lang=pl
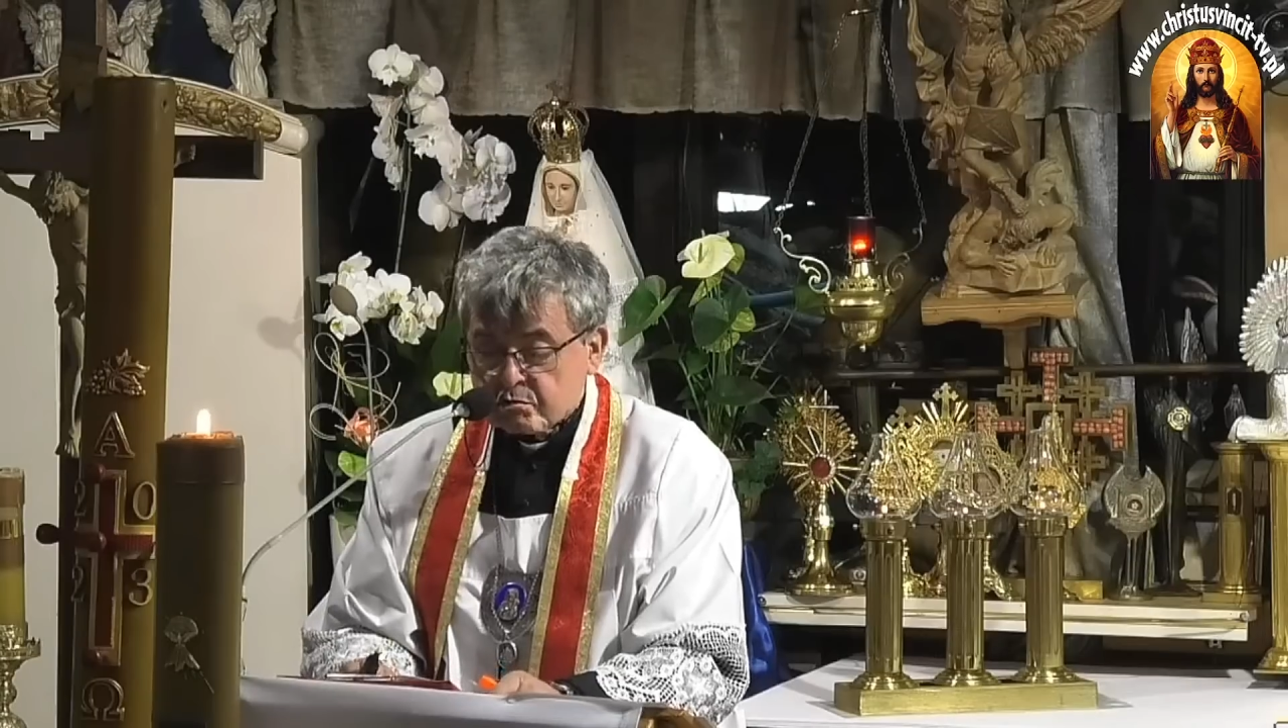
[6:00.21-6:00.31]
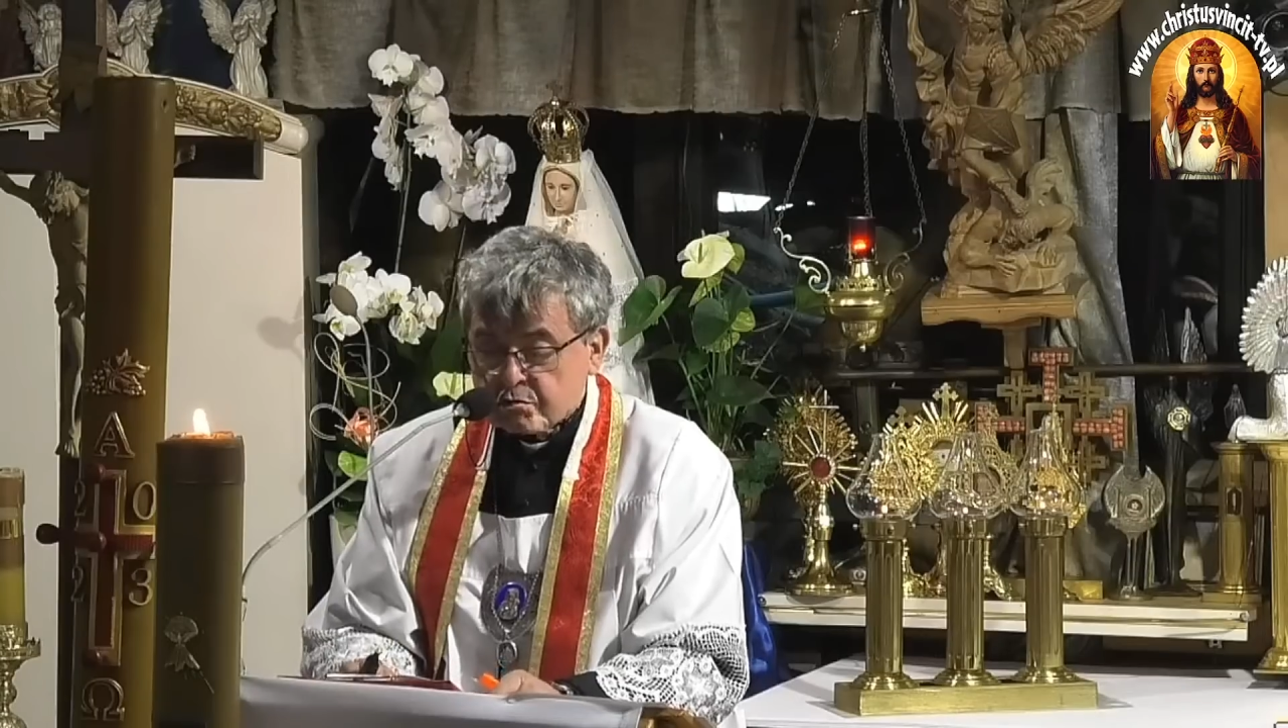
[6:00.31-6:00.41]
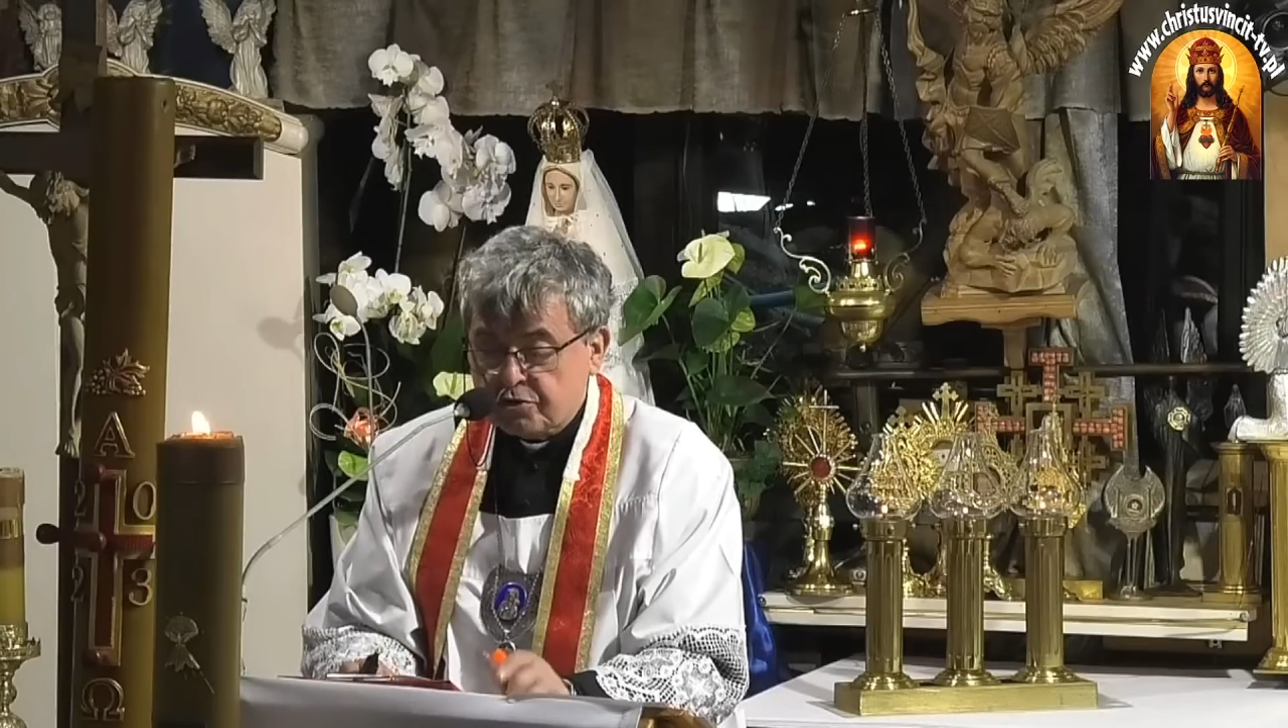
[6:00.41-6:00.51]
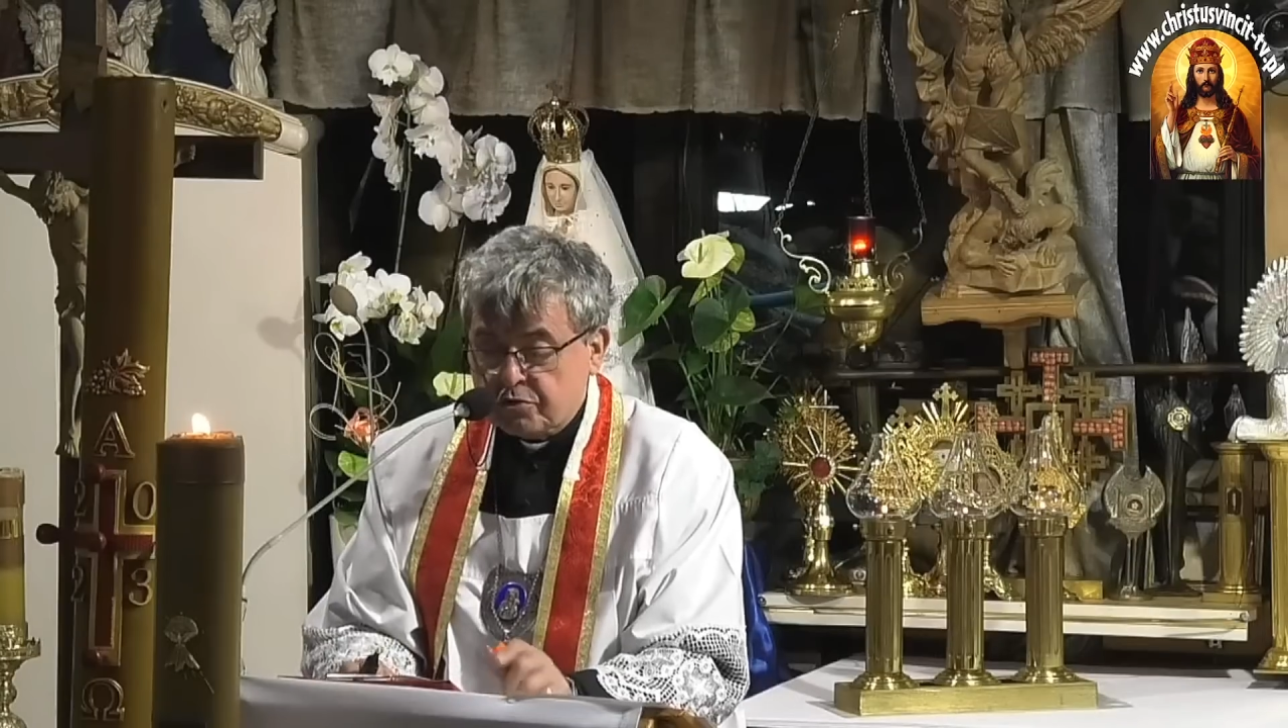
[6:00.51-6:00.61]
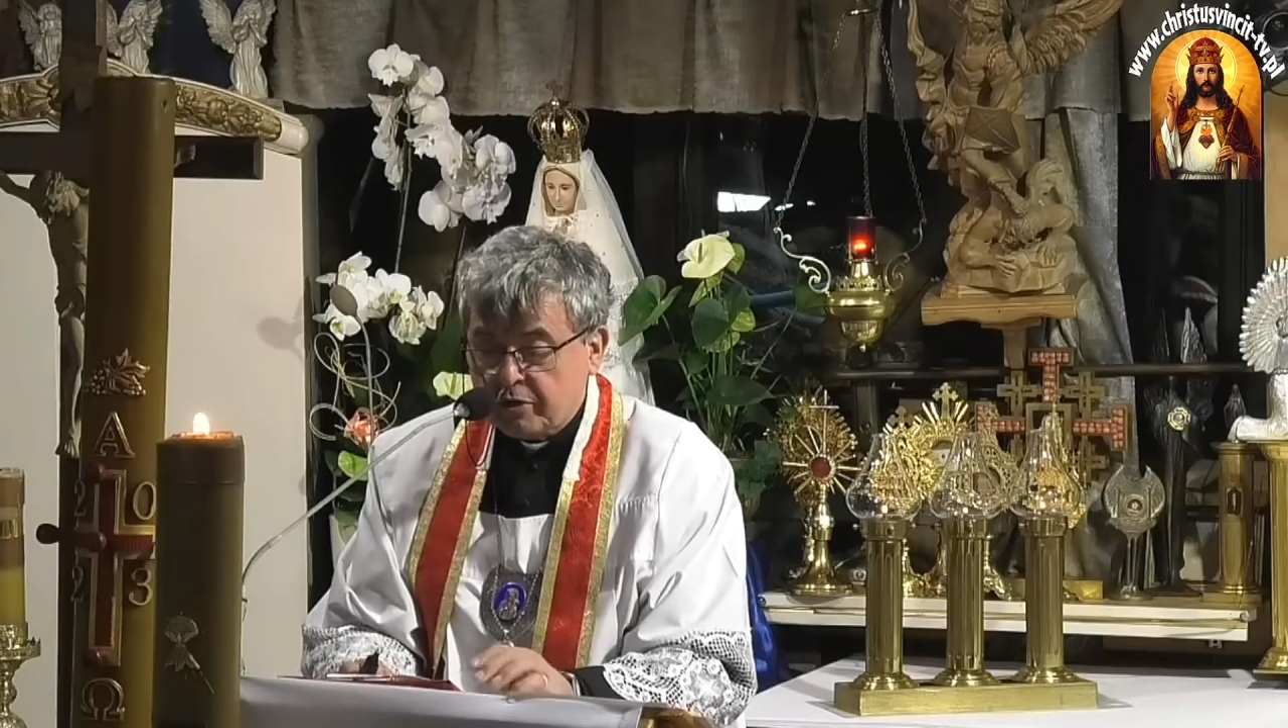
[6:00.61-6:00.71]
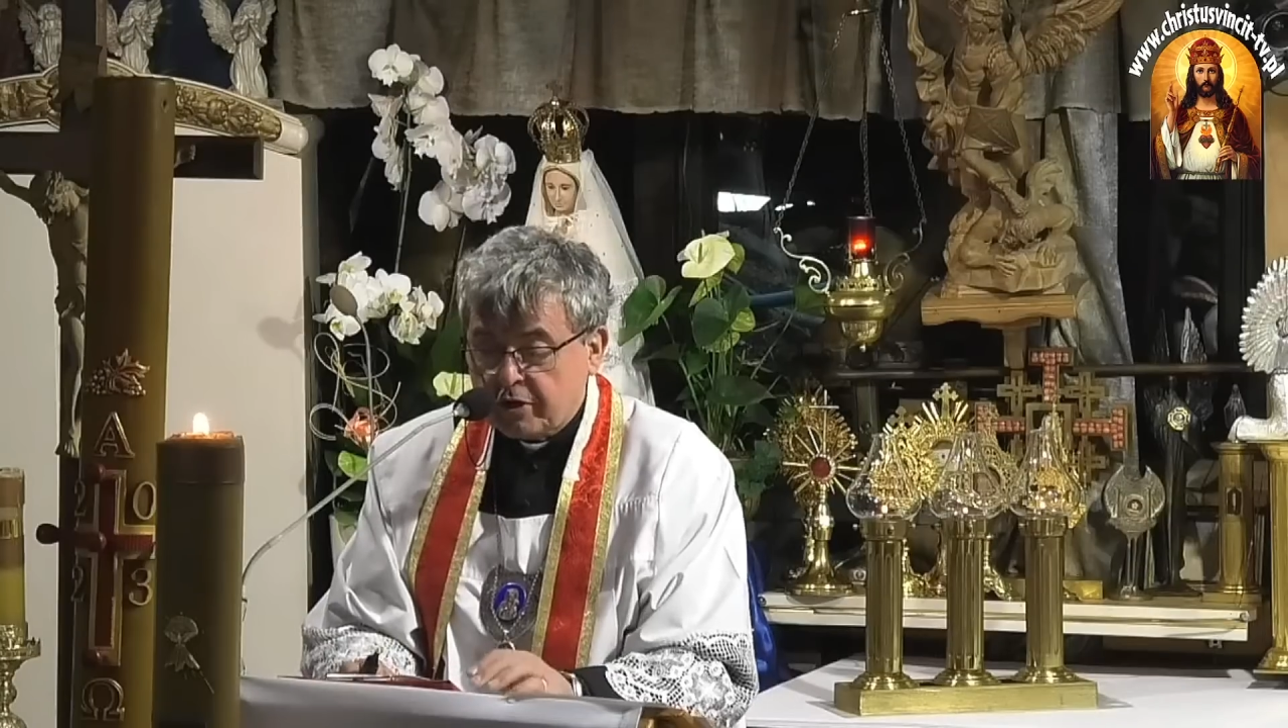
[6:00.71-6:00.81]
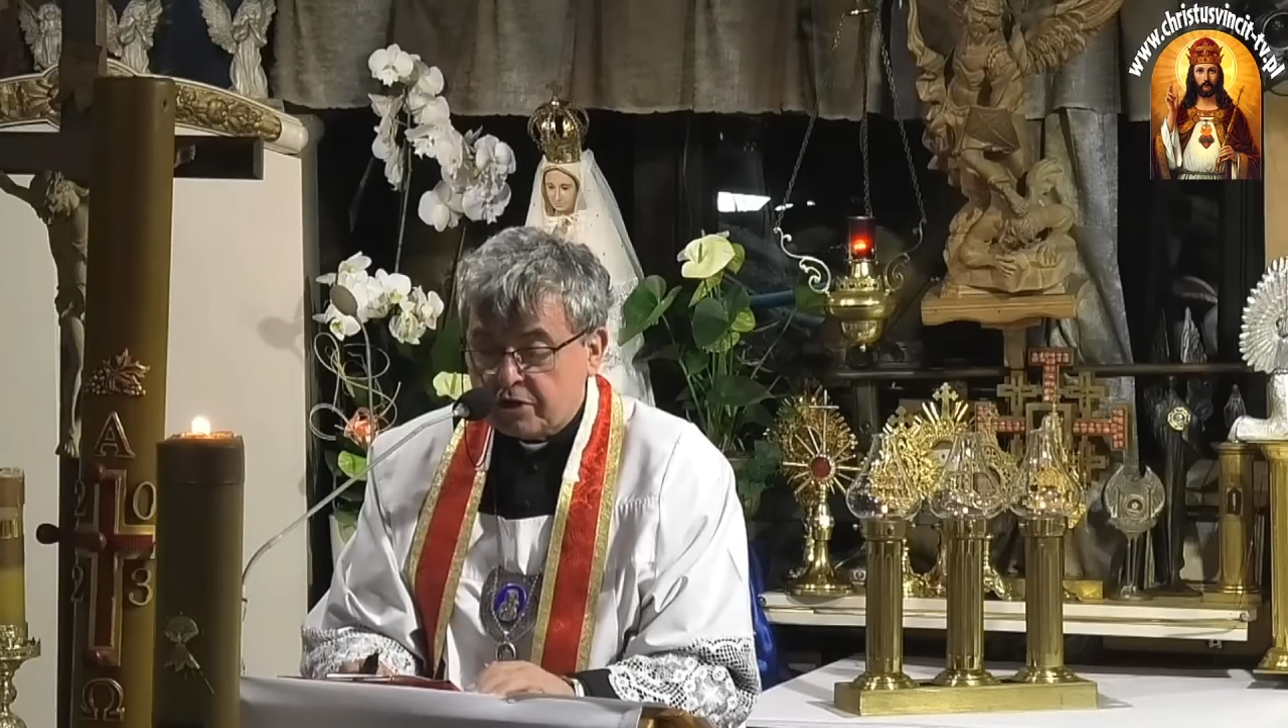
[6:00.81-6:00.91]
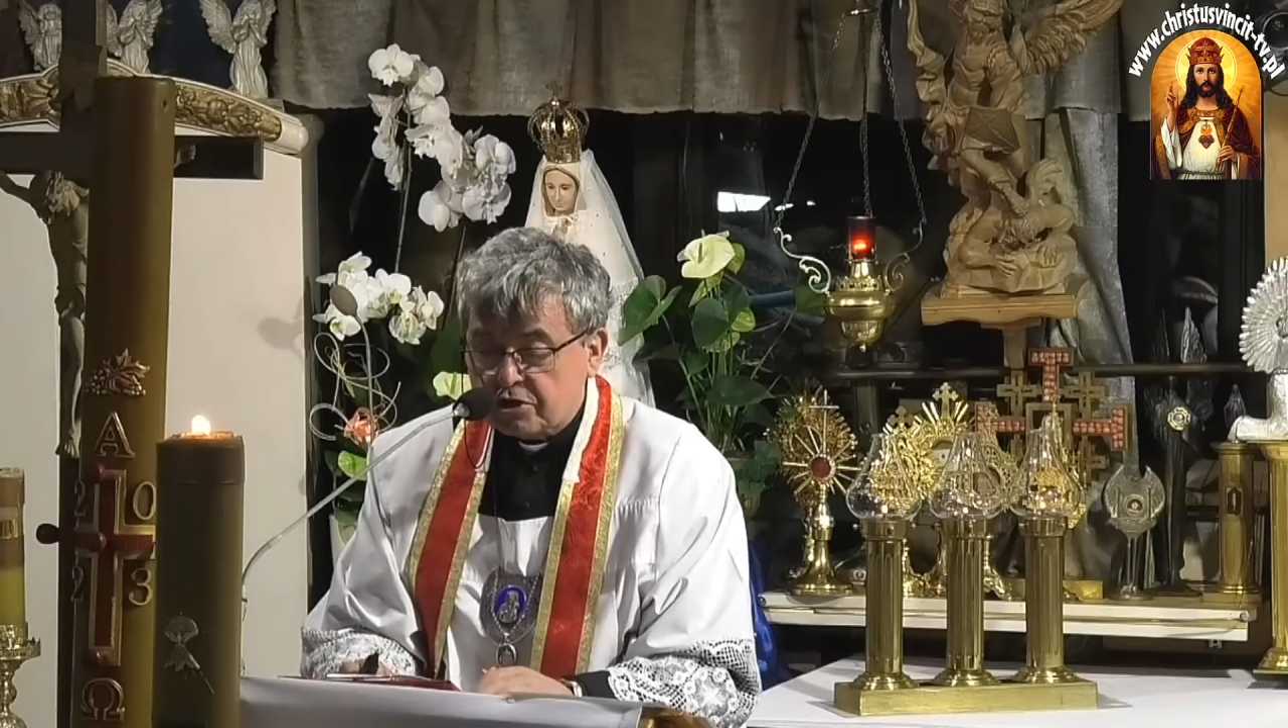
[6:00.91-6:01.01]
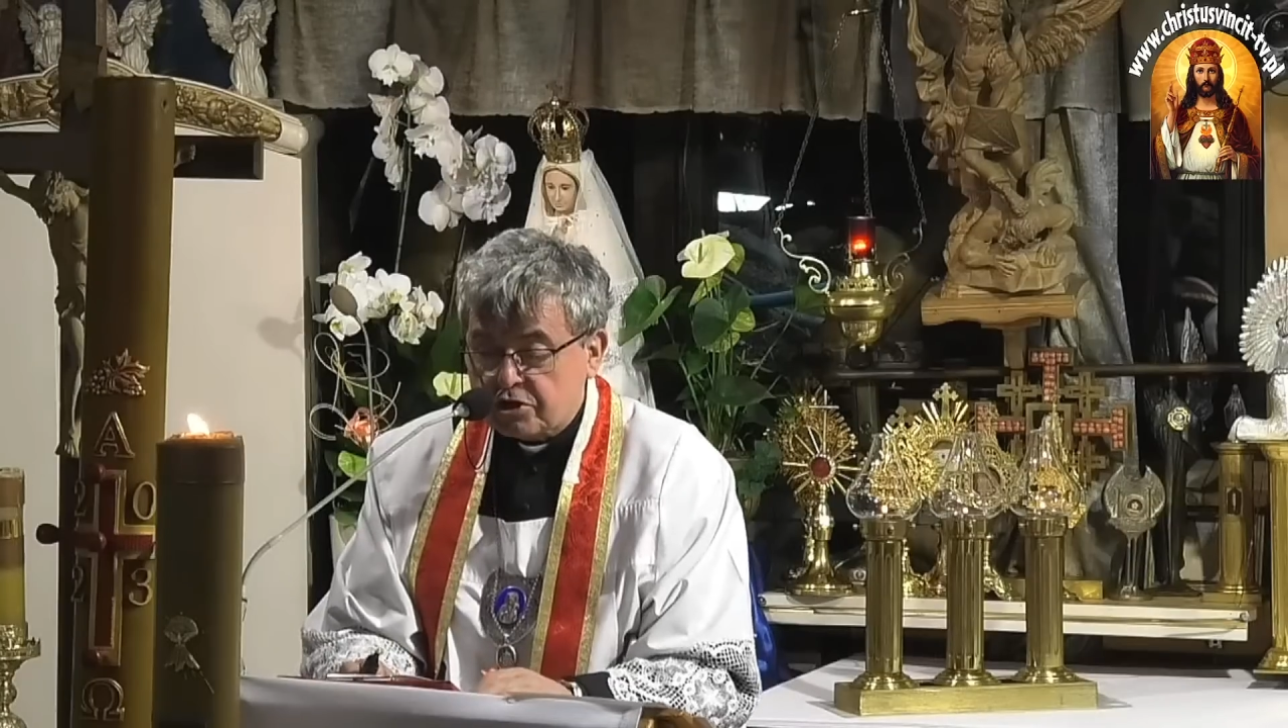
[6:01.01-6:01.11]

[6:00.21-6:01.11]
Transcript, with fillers: usiłuje